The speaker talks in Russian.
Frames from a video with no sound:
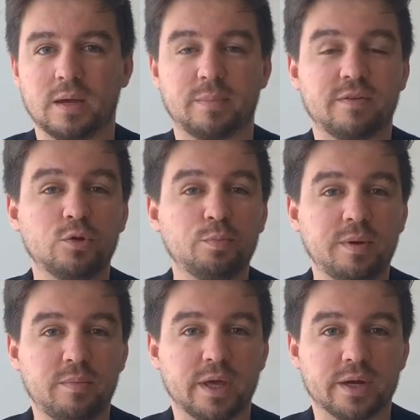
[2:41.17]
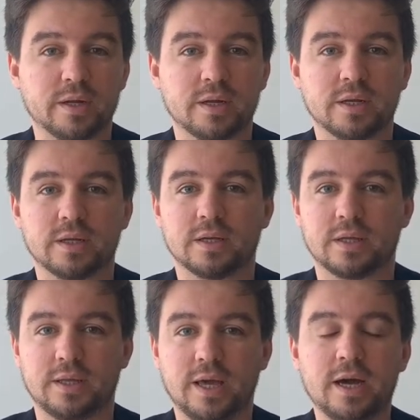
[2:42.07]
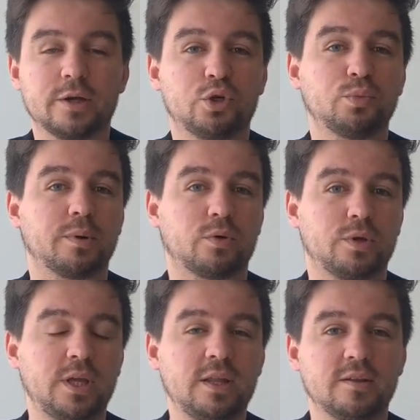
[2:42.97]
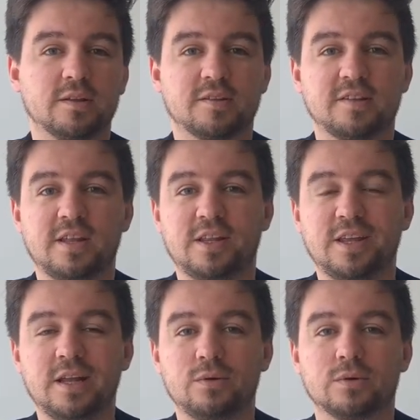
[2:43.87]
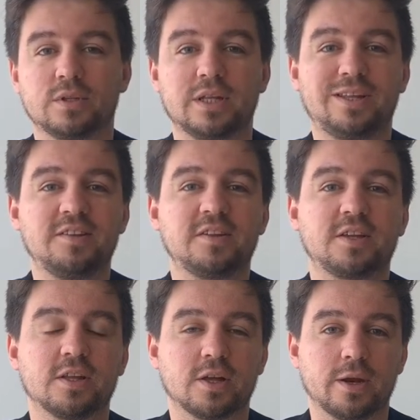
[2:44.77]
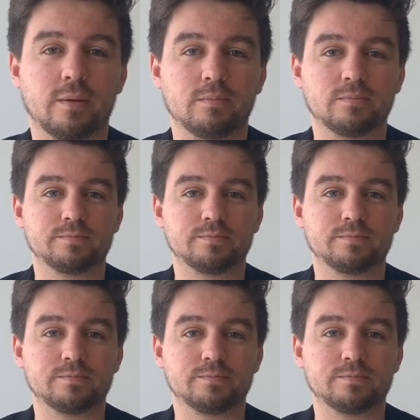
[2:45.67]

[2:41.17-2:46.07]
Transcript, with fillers: Приведу пример. Я хочу похудеть за неделю на 10 килограмм.